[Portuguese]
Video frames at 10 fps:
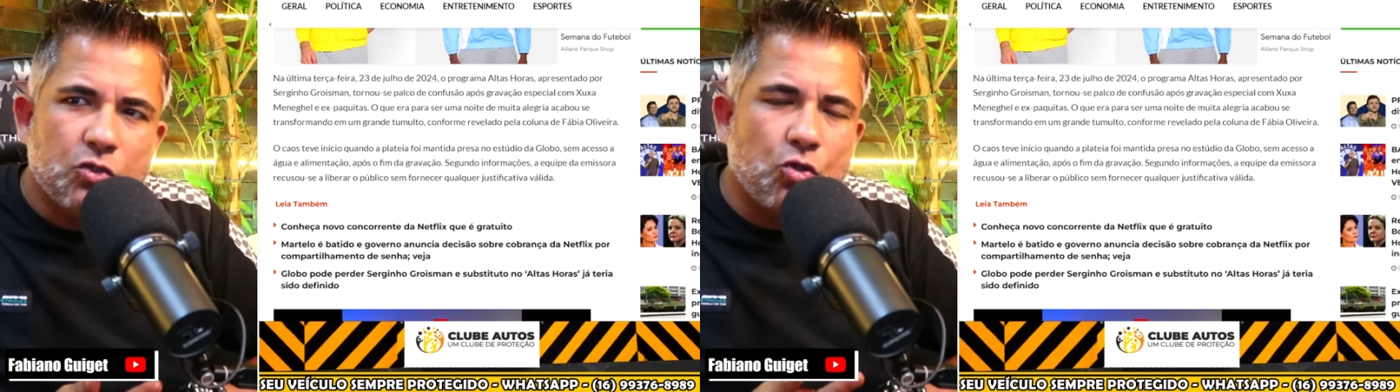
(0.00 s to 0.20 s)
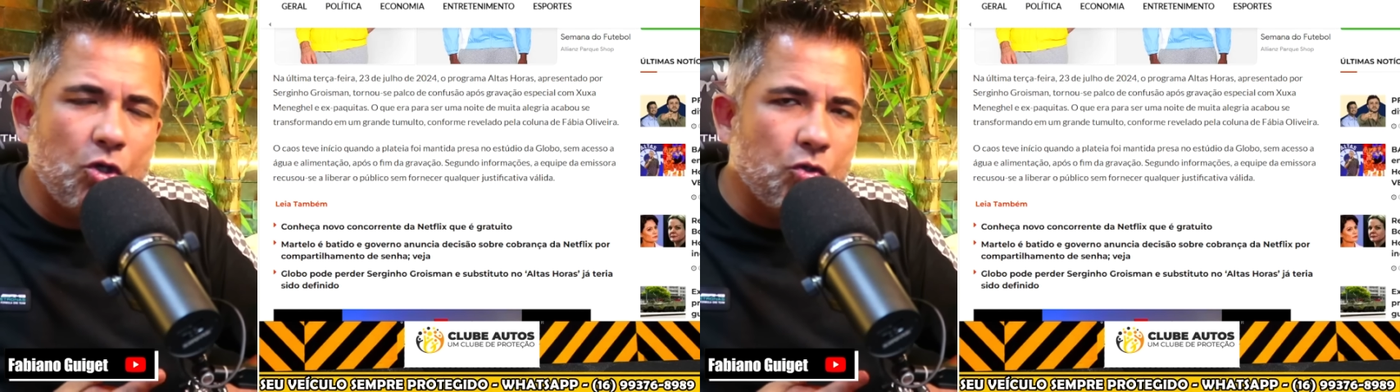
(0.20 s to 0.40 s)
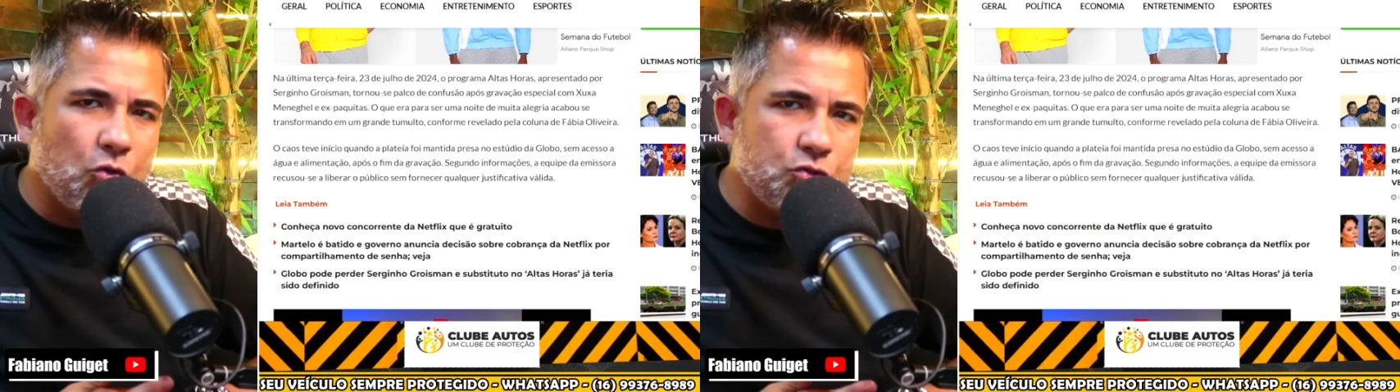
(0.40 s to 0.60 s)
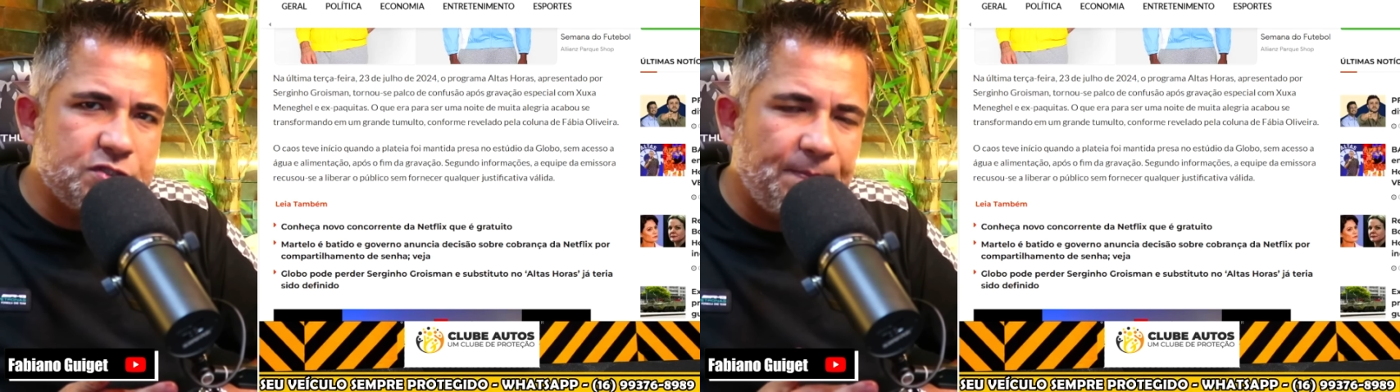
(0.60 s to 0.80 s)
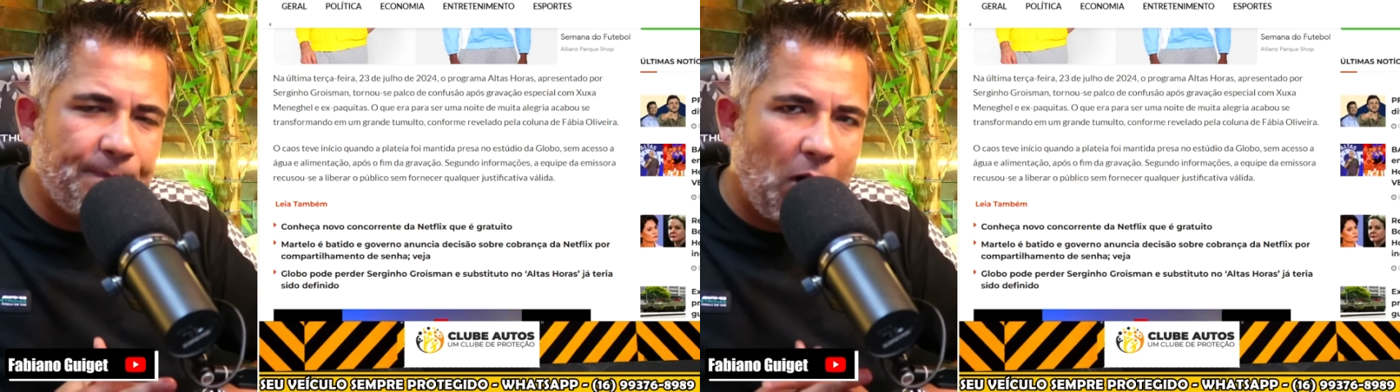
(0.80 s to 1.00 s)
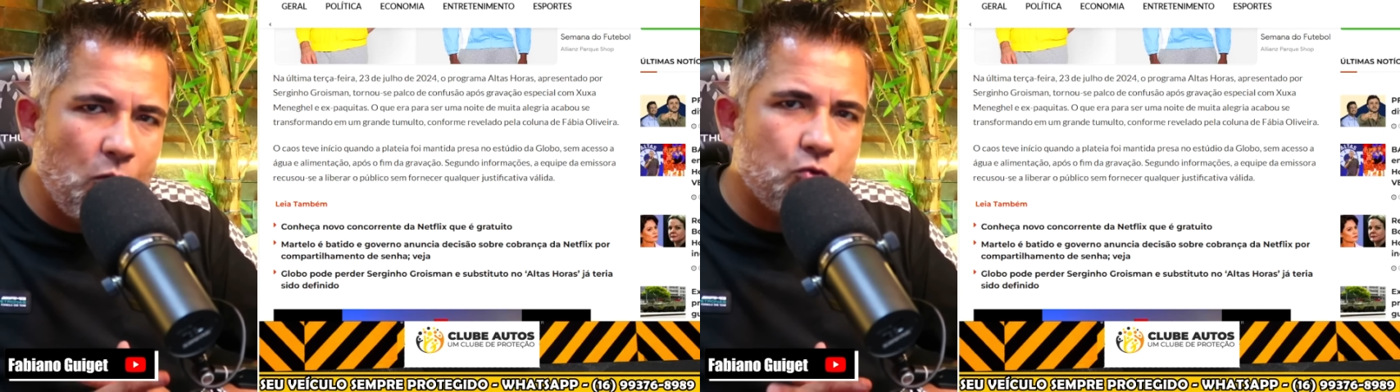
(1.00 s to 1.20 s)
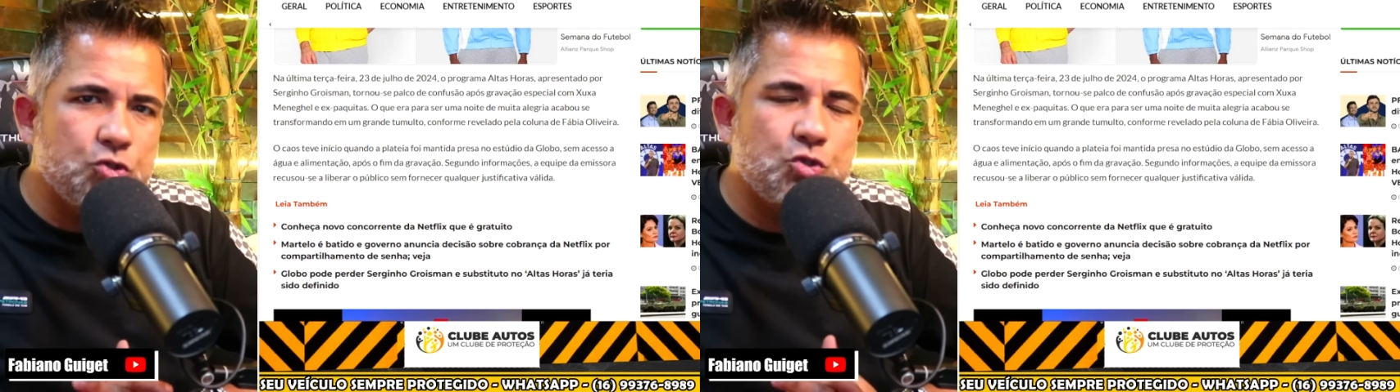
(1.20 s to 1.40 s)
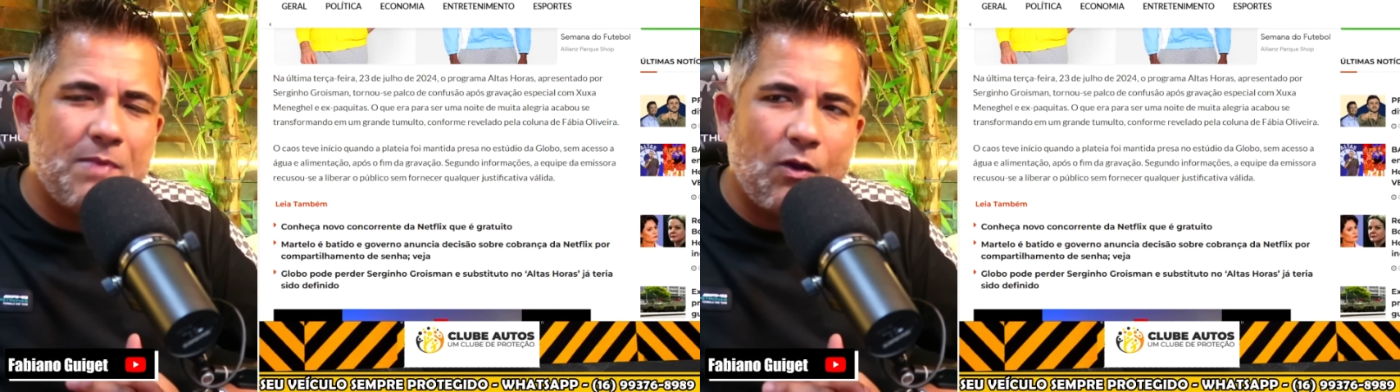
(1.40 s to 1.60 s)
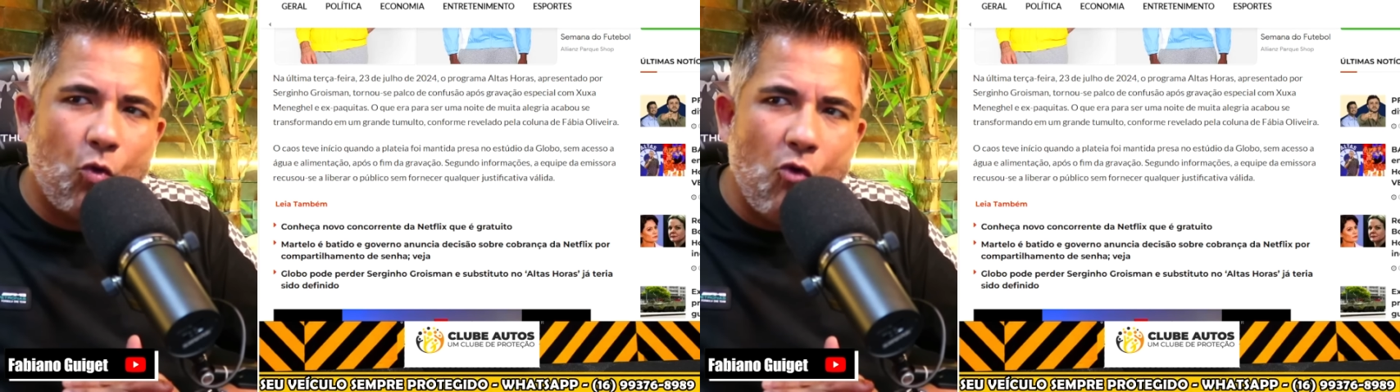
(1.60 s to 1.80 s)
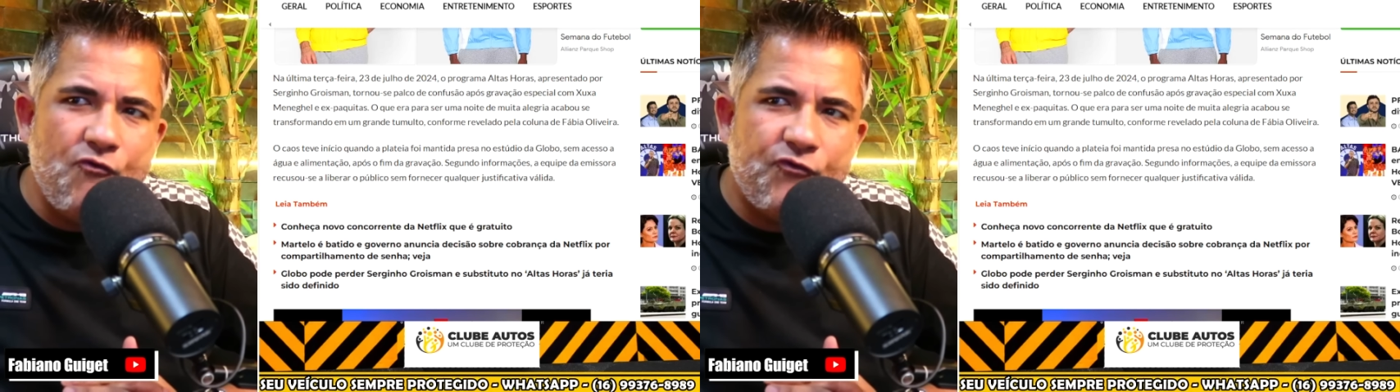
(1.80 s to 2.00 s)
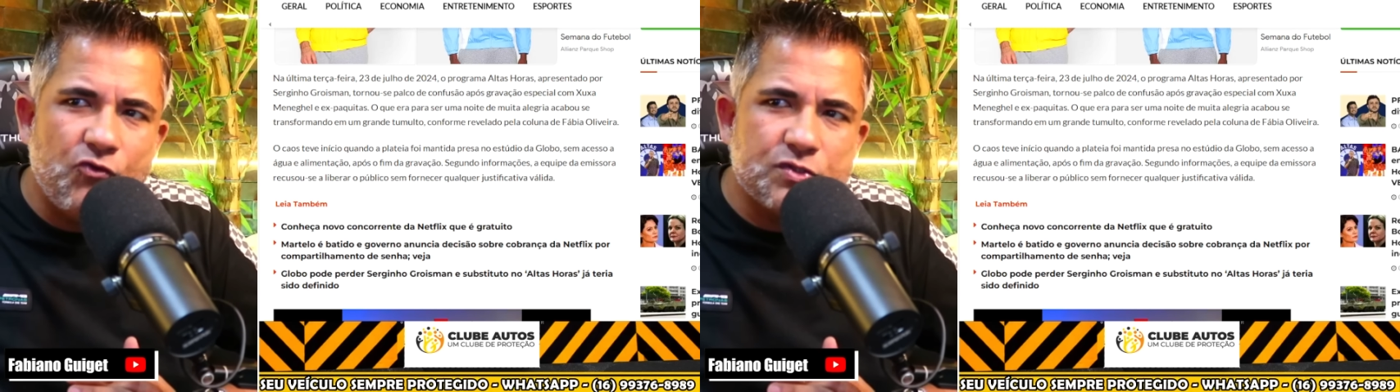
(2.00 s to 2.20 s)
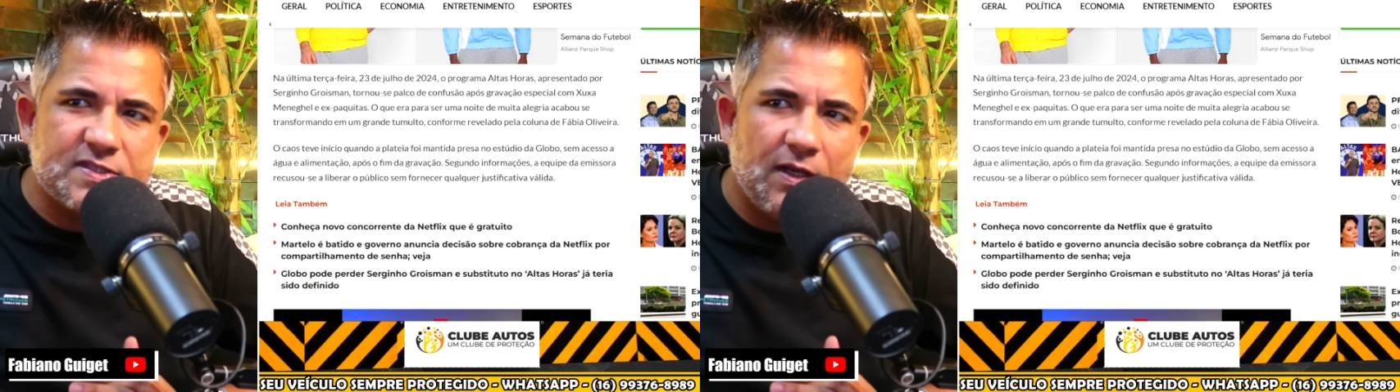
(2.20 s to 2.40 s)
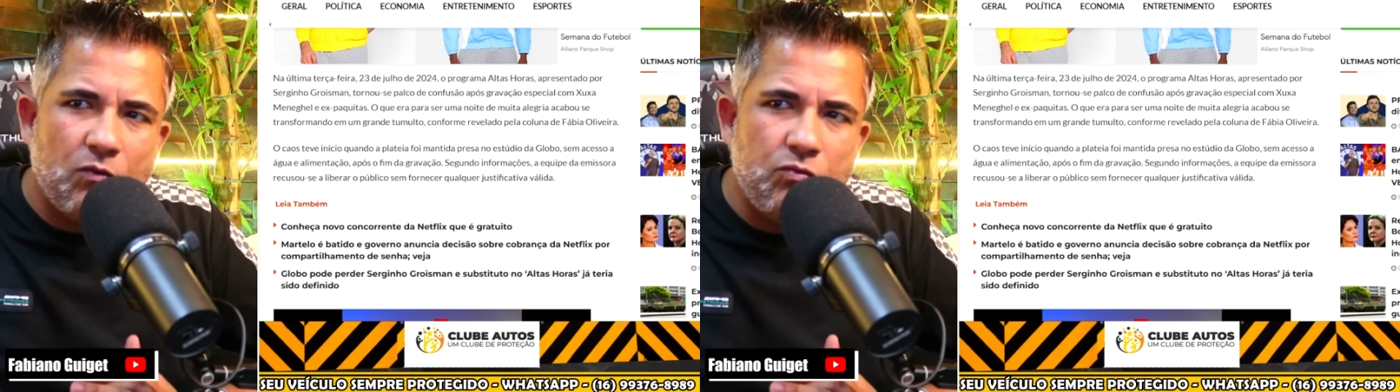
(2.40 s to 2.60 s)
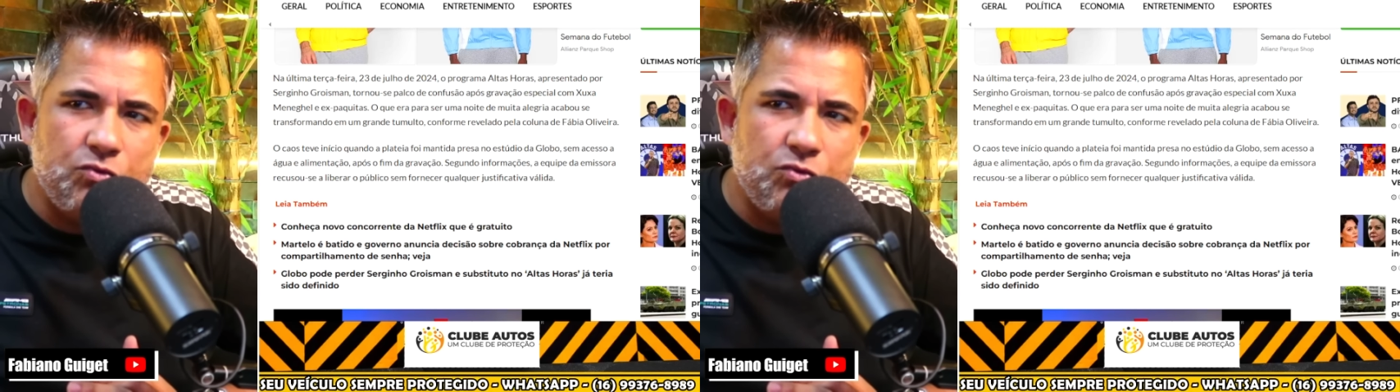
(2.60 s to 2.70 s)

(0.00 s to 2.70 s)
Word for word: tornou-se palco de uma confusão